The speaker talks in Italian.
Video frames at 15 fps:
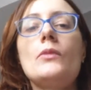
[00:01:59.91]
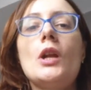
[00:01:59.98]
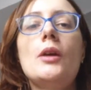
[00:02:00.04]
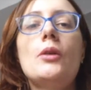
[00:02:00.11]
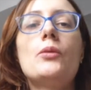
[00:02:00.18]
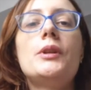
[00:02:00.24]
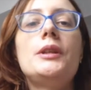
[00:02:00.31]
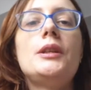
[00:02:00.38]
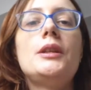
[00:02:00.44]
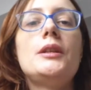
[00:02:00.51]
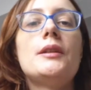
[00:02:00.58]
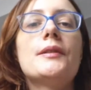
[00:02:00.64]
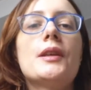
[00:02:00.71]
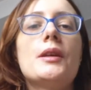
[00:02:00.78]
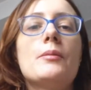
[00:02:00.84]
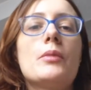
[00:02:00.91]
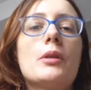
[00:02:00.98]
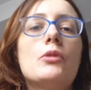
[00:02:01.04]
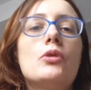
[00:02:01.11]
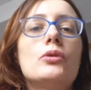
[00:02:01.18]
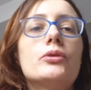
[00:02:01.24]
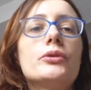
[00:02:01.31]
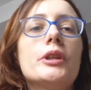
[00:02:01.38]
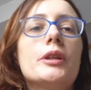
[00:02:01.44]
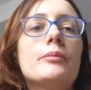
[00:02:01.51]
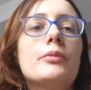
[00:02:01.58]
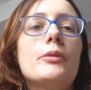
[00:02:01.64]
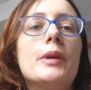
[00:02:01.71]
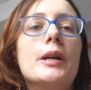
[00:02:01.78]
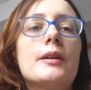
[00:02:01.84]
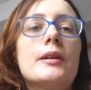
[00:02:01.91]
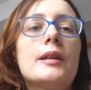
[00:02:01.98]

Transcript: e quindi sembra molto tempo, ma in